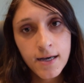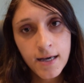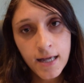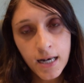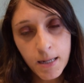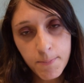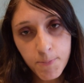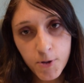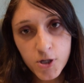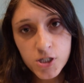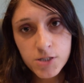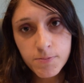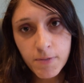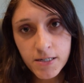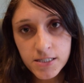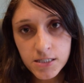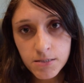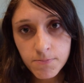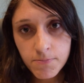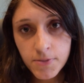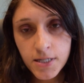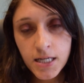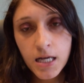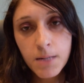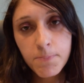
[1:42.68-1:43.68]
alla prossima
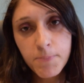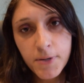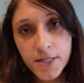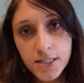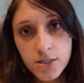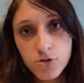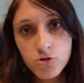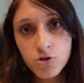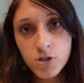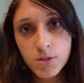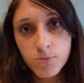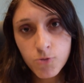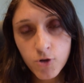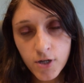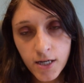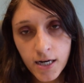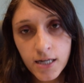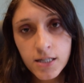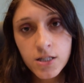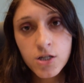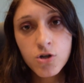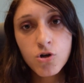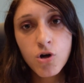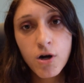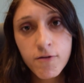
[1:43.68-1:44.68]
assemblea il Partito
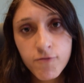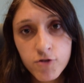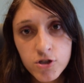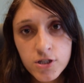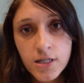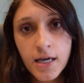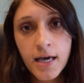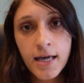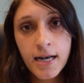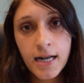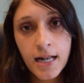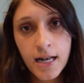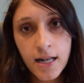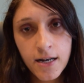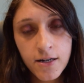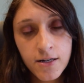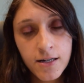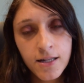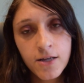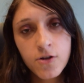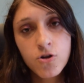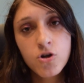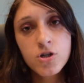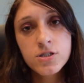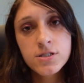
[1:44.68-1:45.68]
Democratico a votare la,
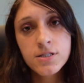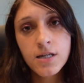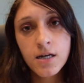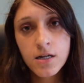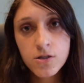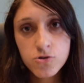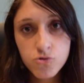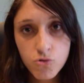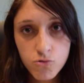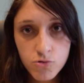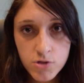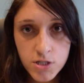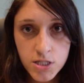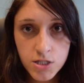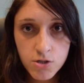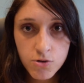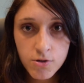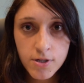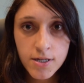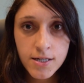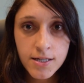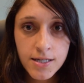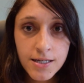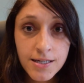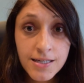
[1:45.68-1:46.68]
la nostra
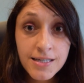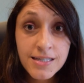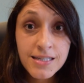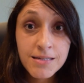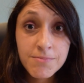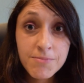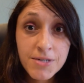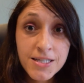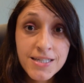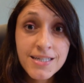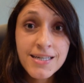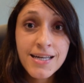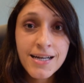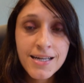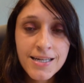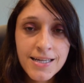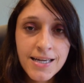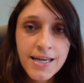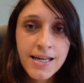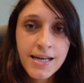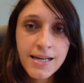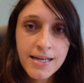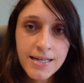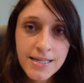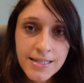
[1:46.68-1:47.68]
risoluzione che chiede in maniera
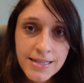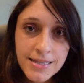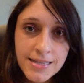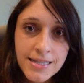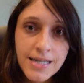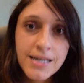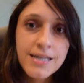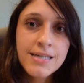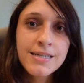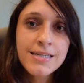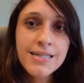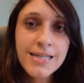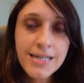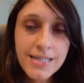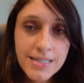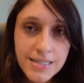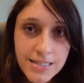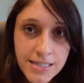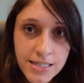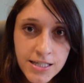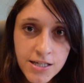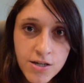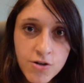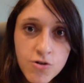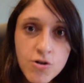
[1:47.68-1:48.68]
chiara e netta il
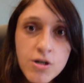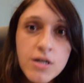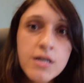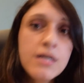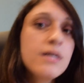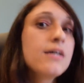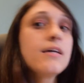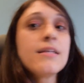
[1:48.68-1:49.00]
ritiro